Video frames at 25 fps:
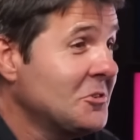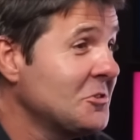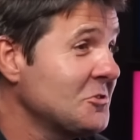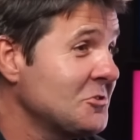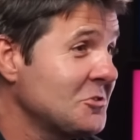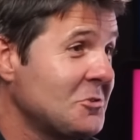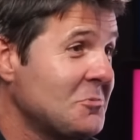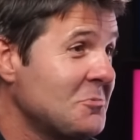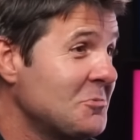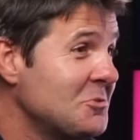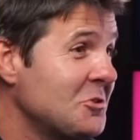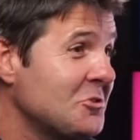
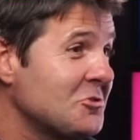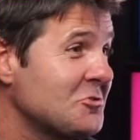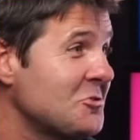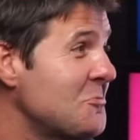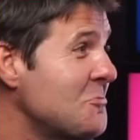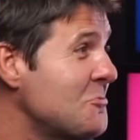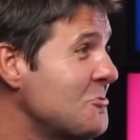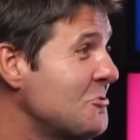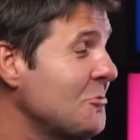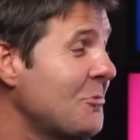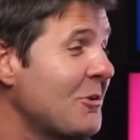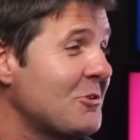yo soy
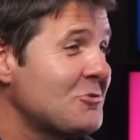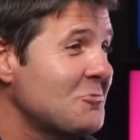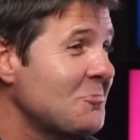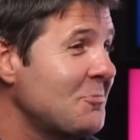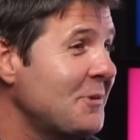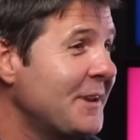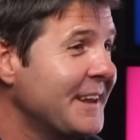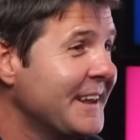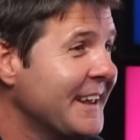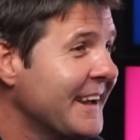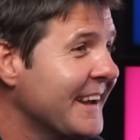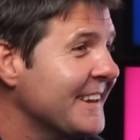mucho más
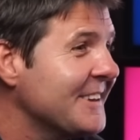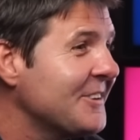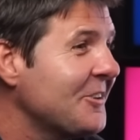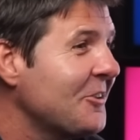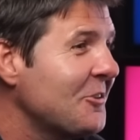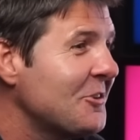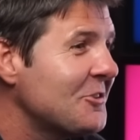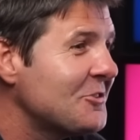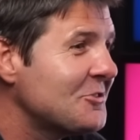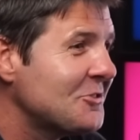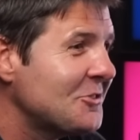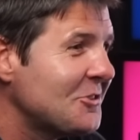humilde que
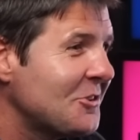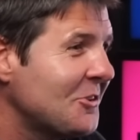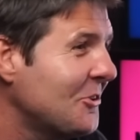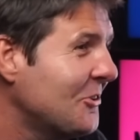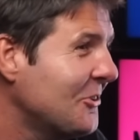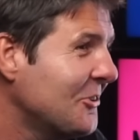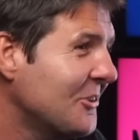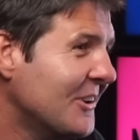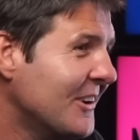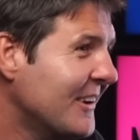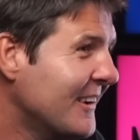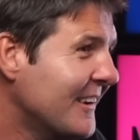todo eso. No,